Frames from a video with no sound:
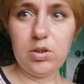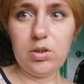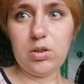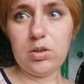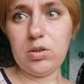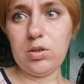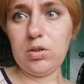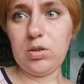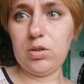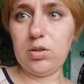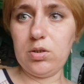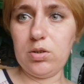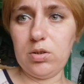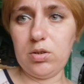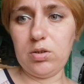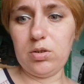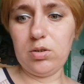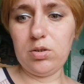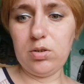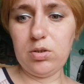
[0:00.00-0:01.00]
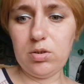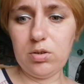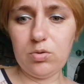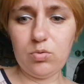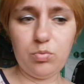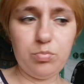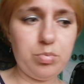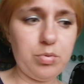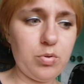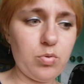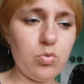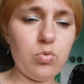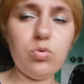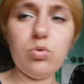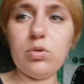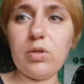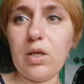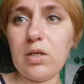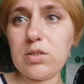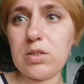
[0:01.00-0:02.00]
и, и, и, и, и
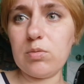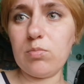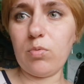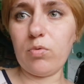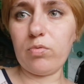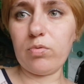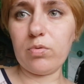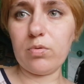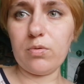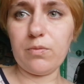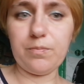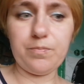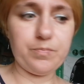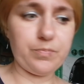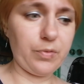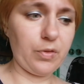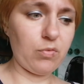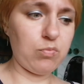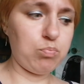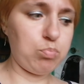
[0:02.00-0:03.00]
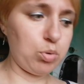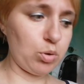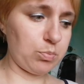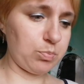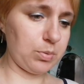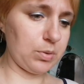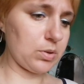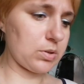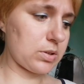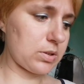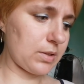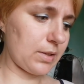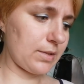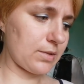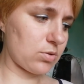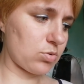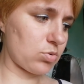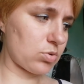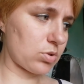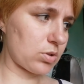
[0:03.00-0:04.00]
уберу на зиму под пол
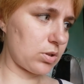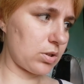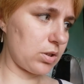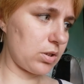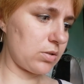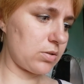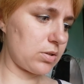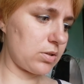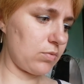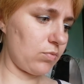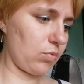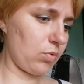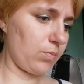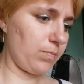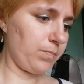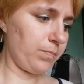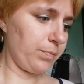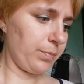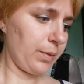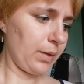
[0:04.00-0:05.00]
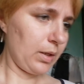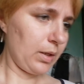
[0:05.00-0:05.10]
сразу, скорее всего.